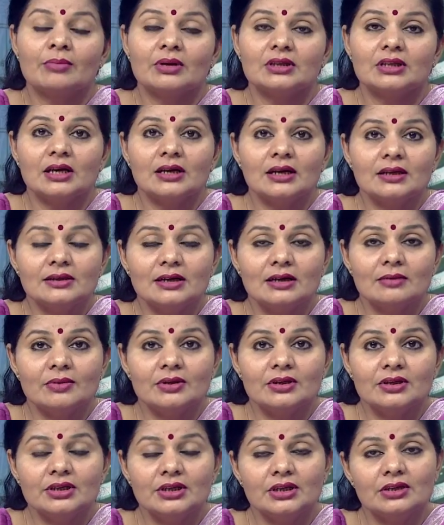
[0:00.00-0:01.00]

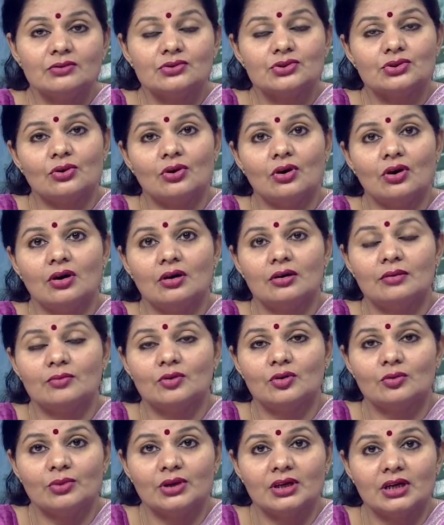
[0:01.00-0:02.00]
प्रधानाध्यापक की कुछ और
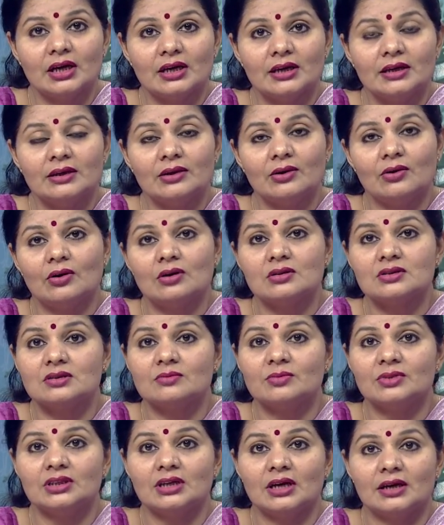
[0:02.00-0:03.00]
भूमिकाएं और
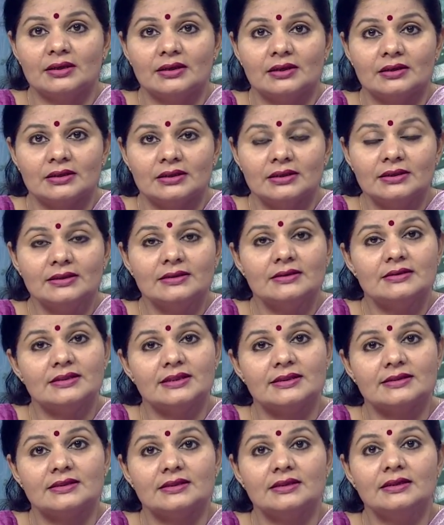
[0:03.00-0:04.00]
जिम्मेदारियां हैं
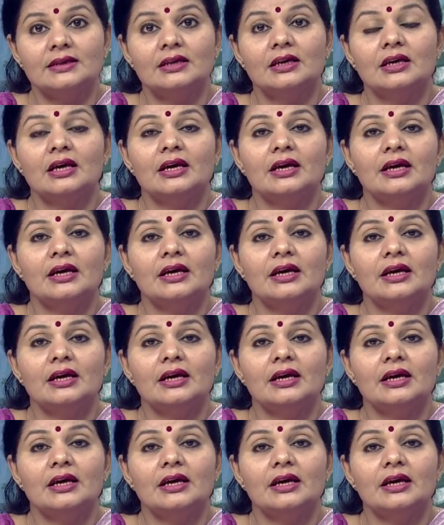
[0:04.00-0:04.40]
जैसे